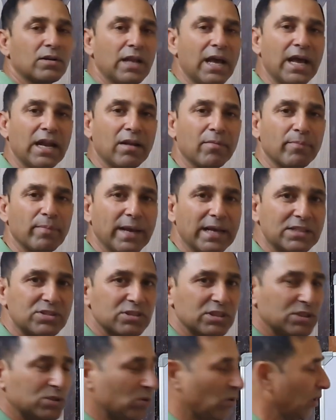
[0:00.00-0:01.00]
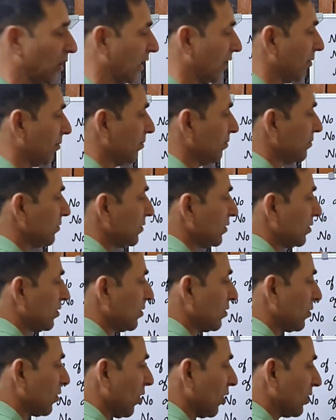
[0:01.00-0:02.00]
टेन मैचेस होंगे
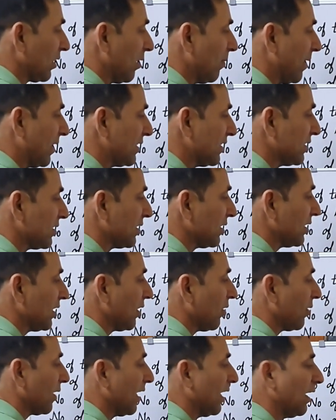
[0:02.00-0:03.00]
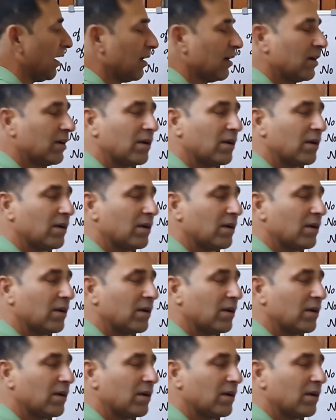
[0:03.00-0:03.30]
टोटल मैचेस कितने होंगे